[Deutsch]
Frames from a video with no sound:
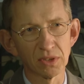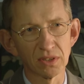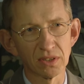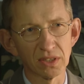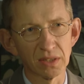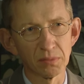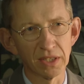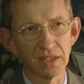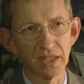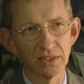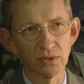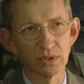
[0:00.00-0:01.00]
das System der
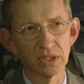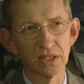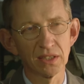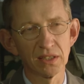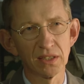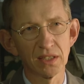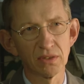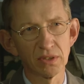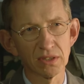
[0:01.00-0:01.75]
Entlassungskandidaten.